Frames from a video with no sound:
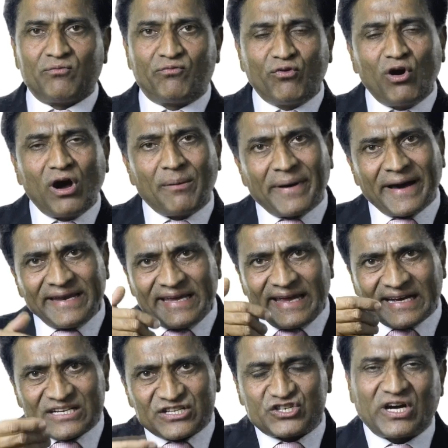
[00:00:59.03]
वो हमारी
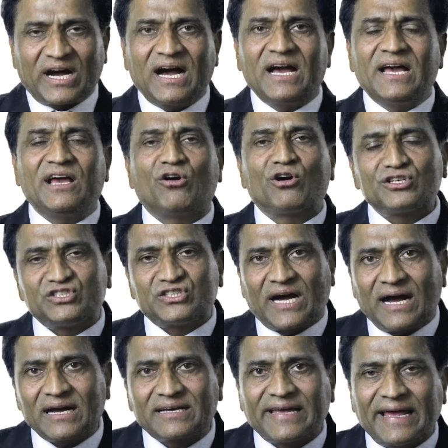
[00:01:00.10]
एक चाह है और
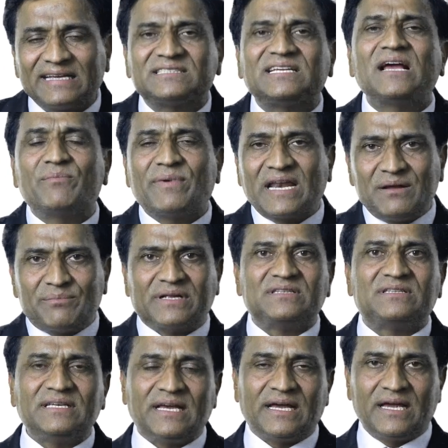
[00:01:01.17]
चाह कैसे हमारी
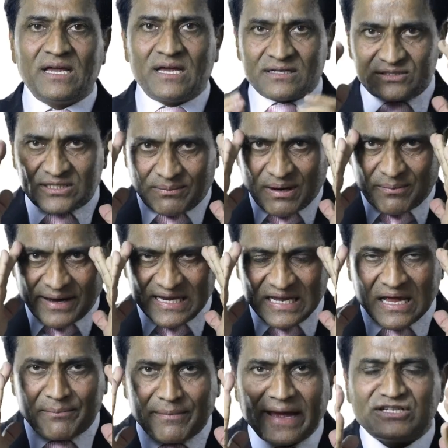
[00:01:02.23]
बनती है जब हमारी
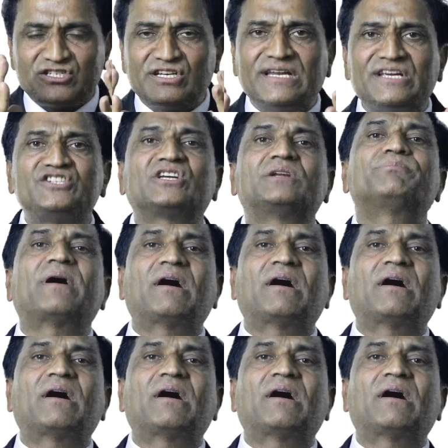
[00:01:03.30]
इमेजिनेशन